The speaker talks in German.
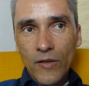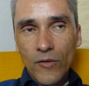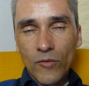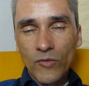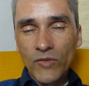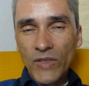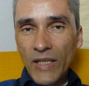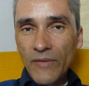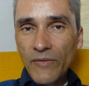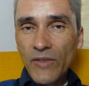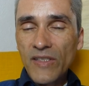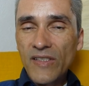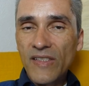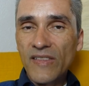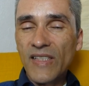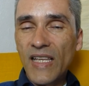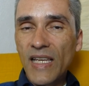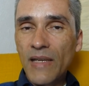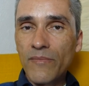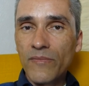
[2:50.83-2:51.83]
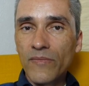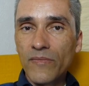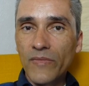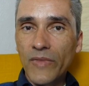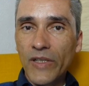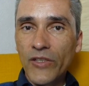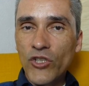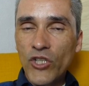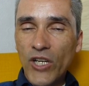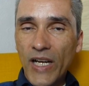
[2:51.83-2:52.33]
Und dann wird sich
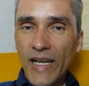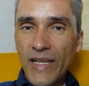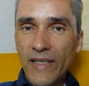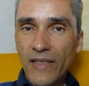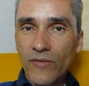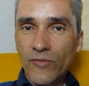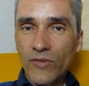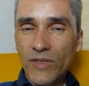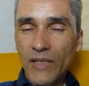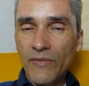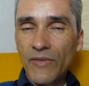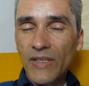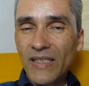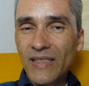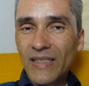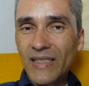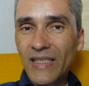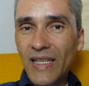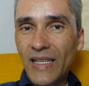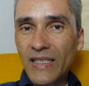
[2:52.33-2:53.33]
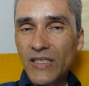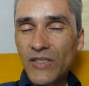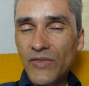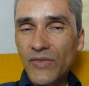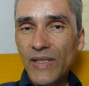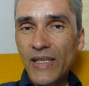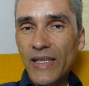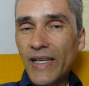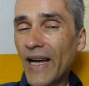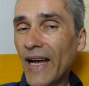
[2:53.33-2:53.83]
eben entscheiden. Und dann werden ganz
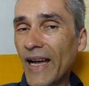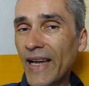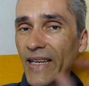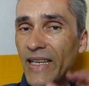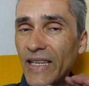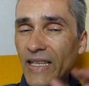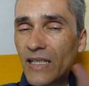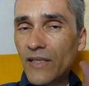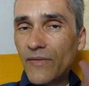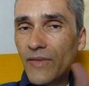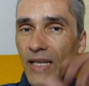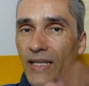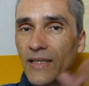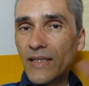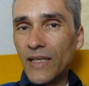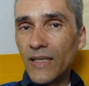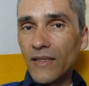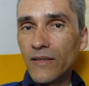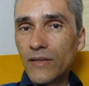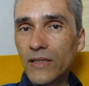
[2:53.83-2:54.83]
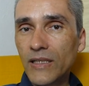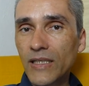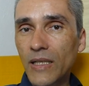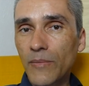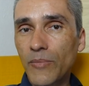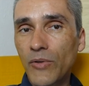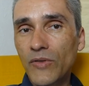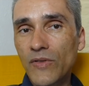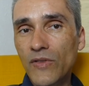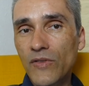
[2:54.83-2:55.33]
viele, einige werden dann
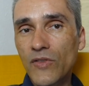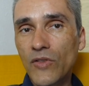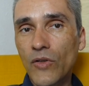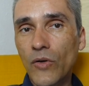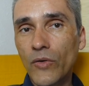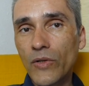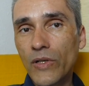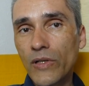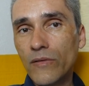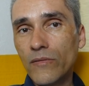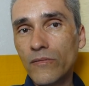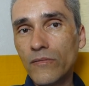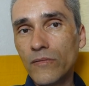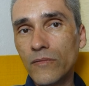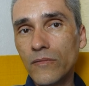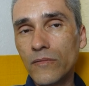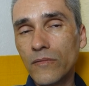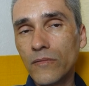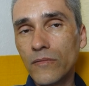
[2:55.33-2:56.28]
ihre Positionen,